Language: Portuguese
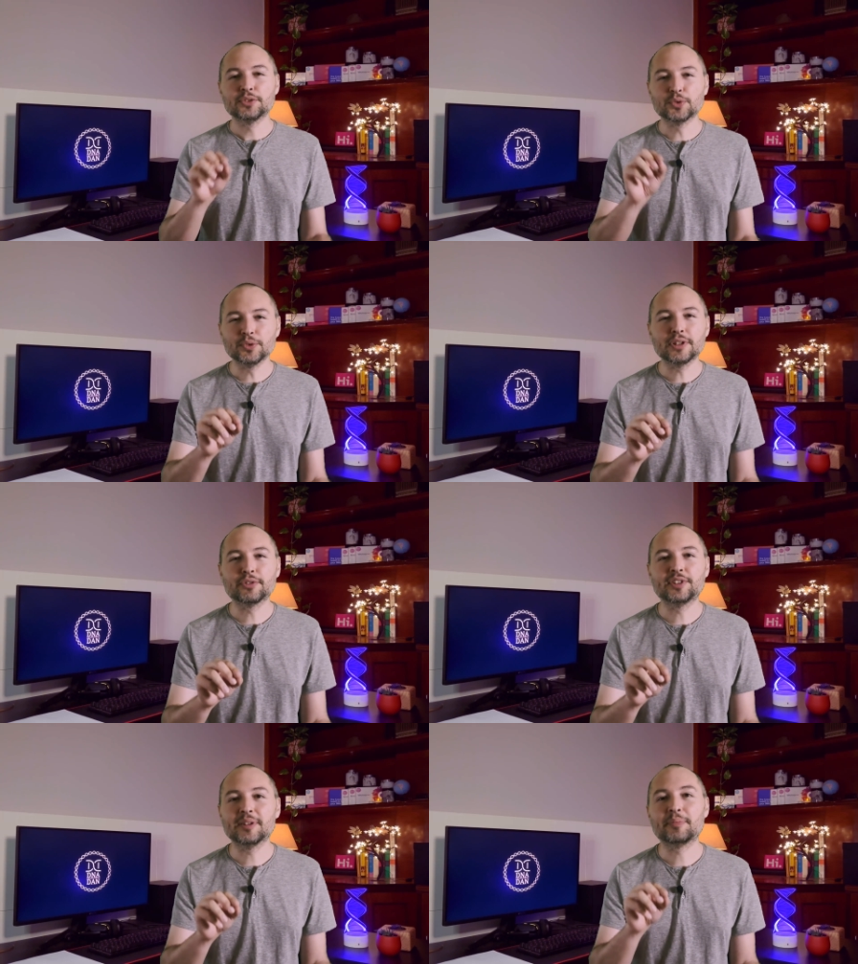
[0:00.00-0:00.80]
Tudo que
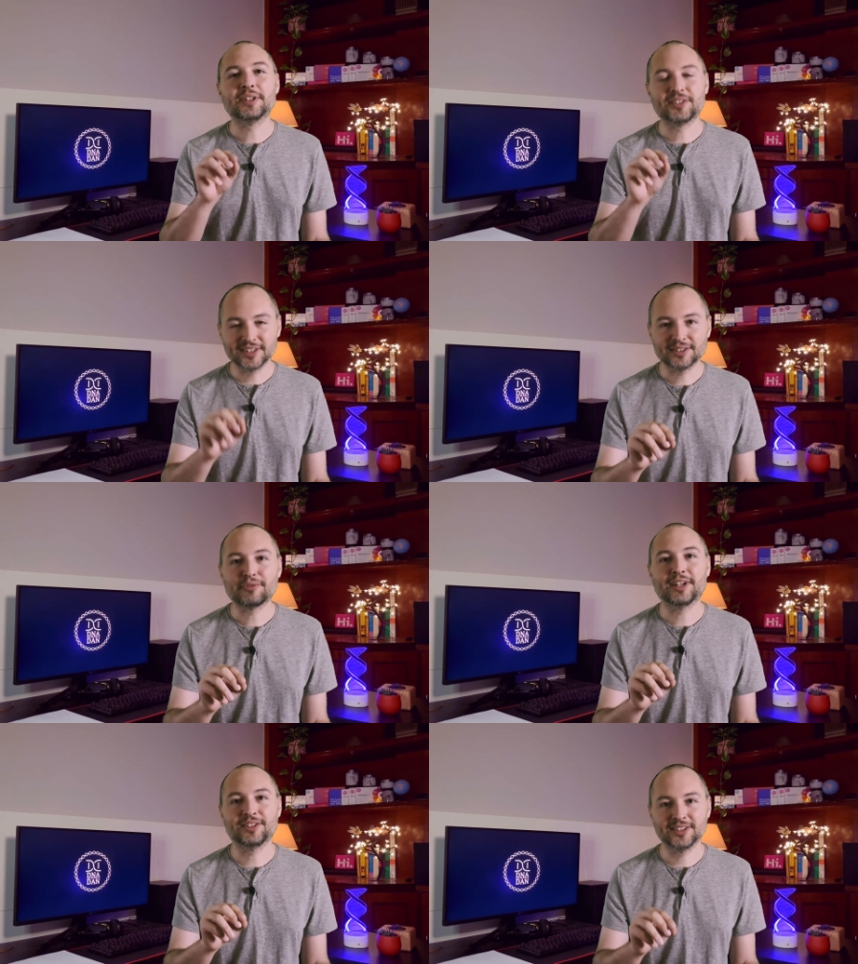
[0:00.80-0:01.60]
você precisa
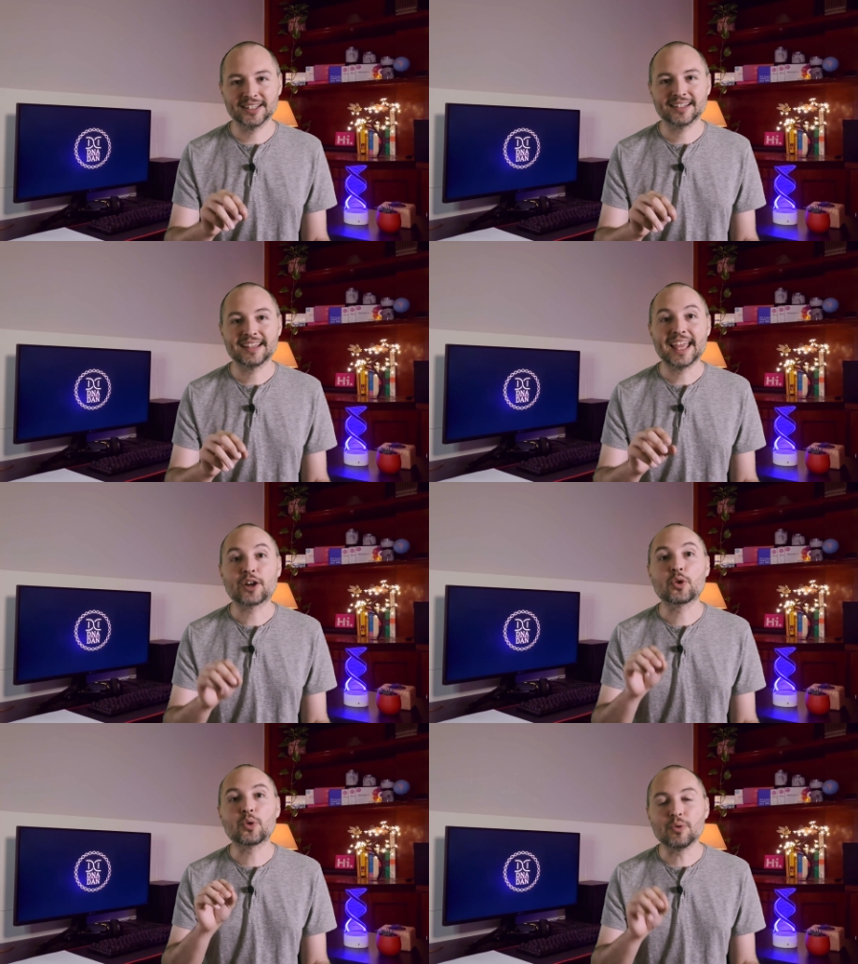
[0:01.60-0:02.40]
fazer é
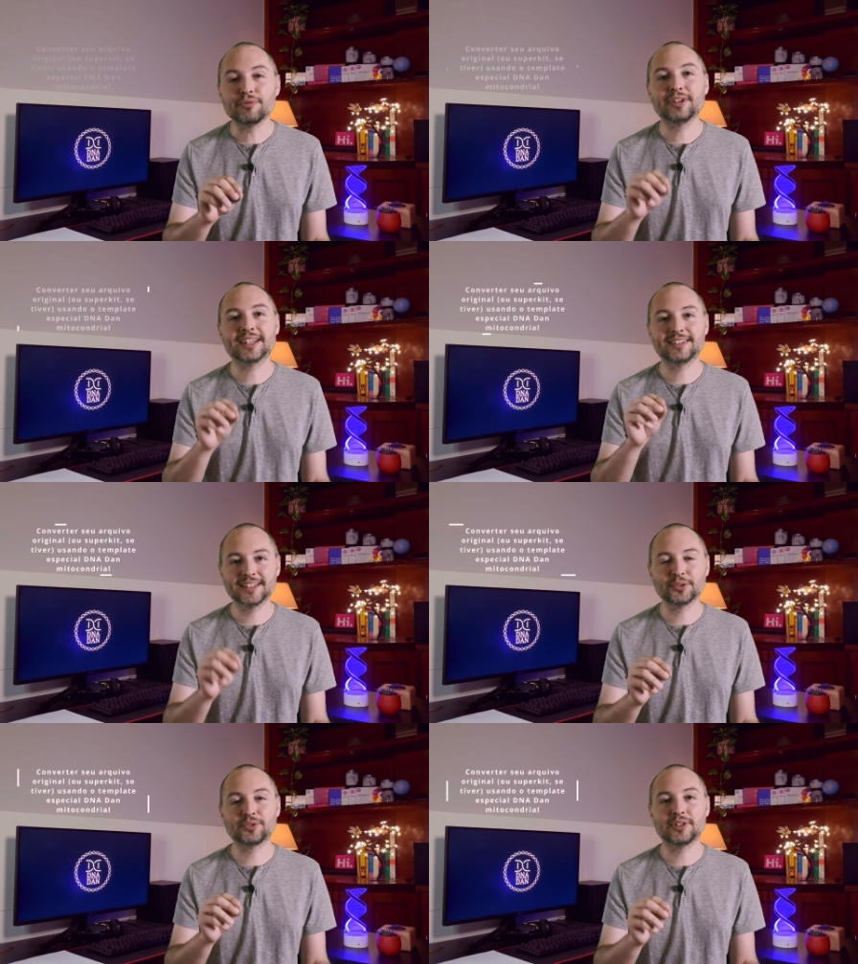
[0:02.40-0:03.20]

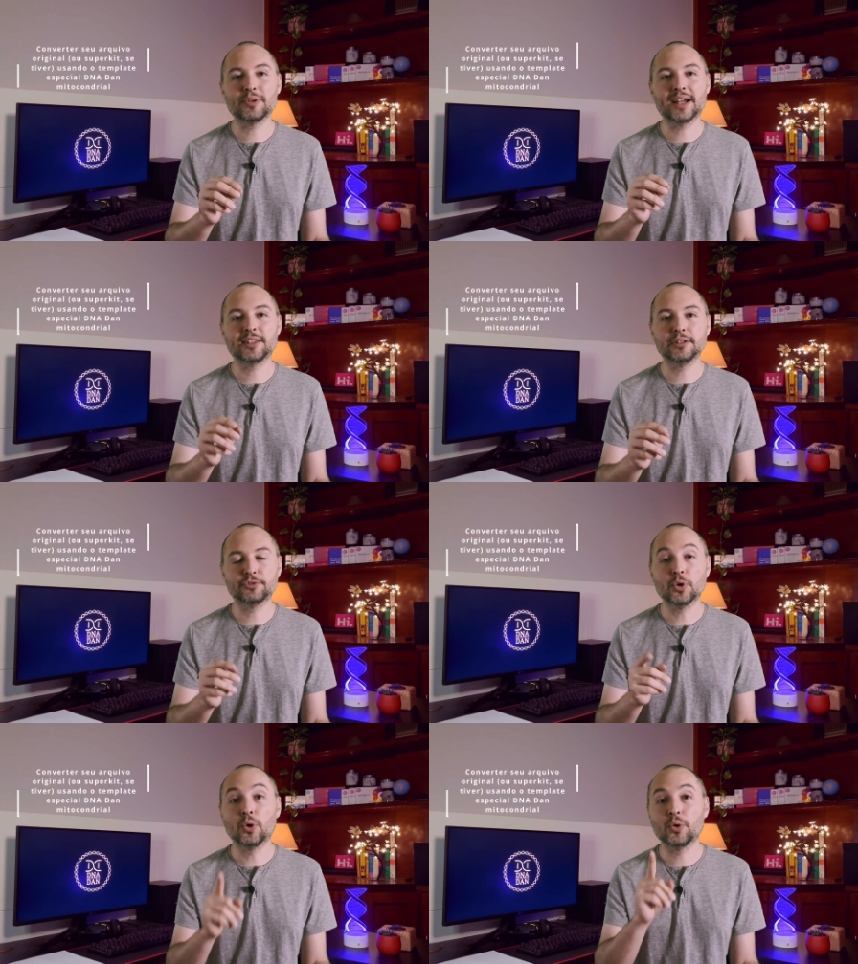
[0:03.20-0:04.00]
converter o seu
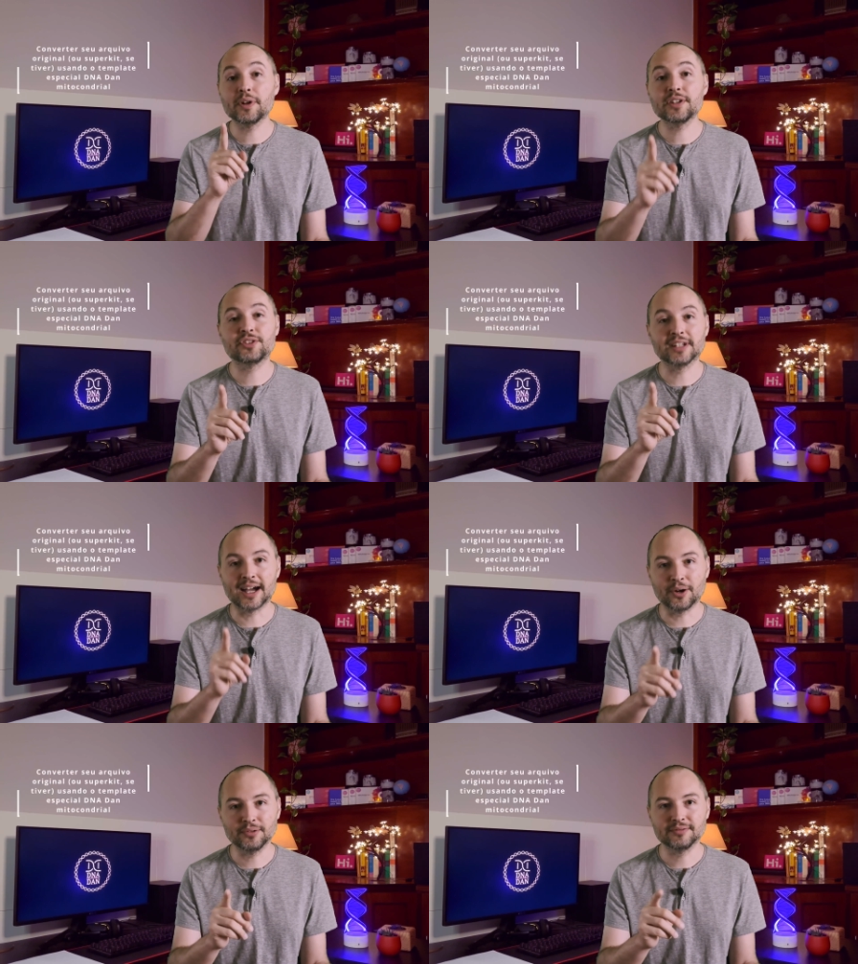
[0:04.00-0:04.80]
arquivo
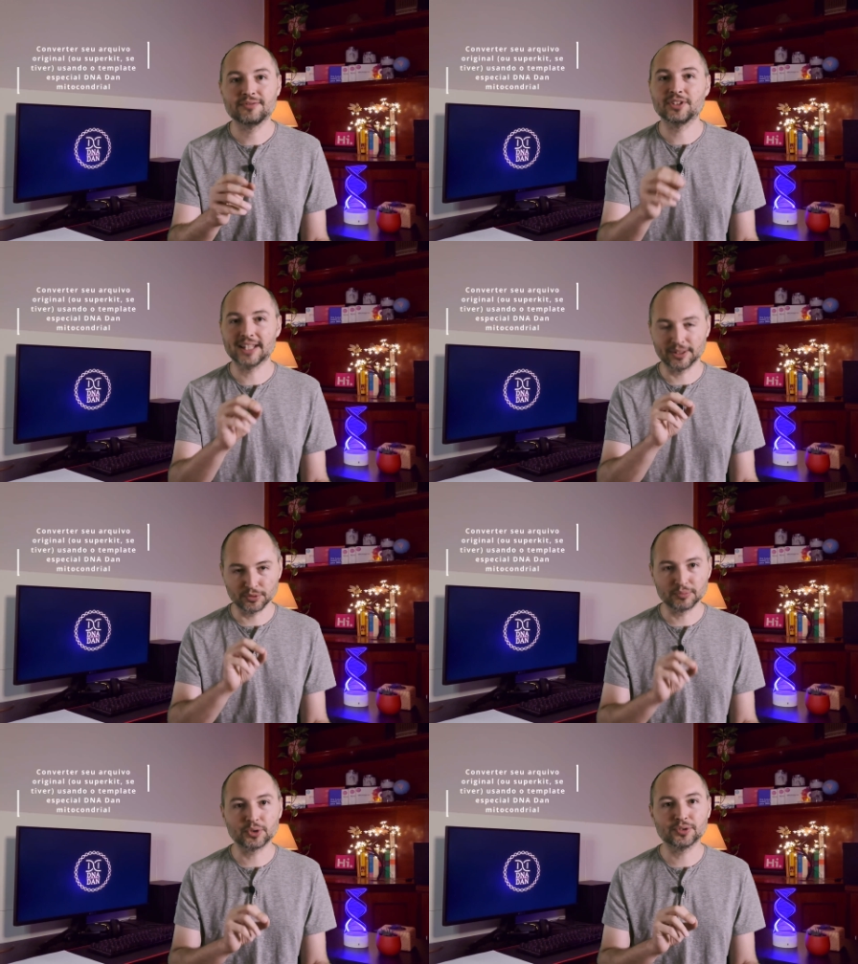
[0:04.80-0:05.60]
original de
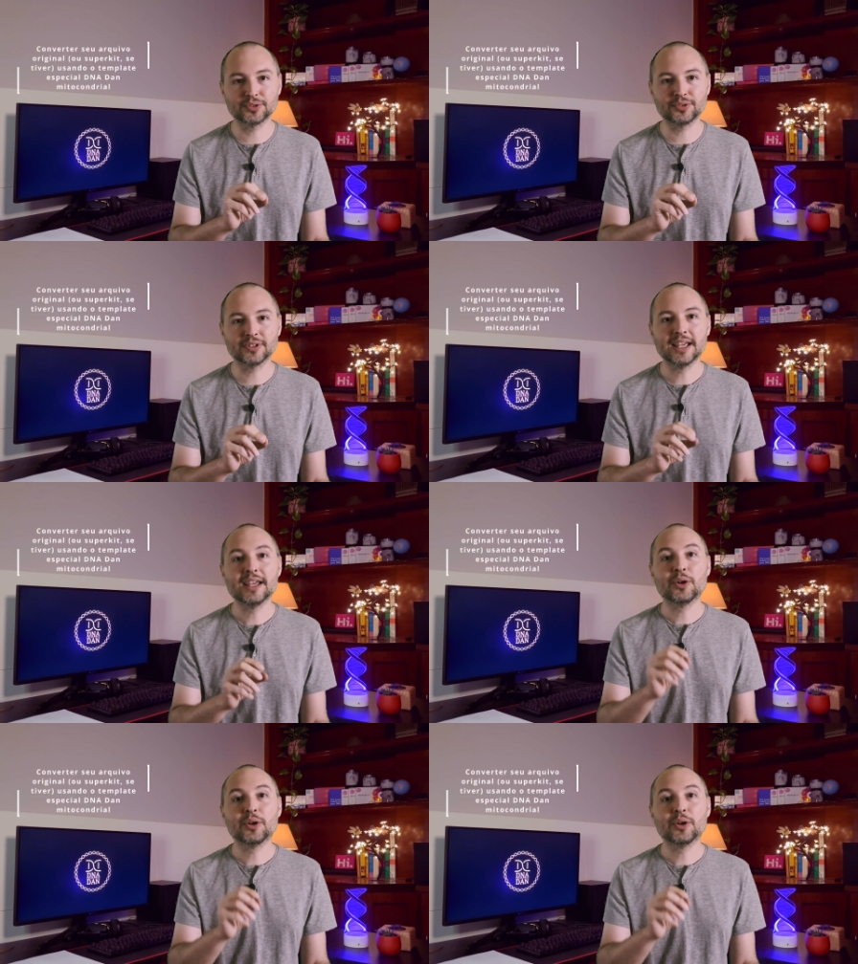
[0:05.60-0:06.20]
dados brutos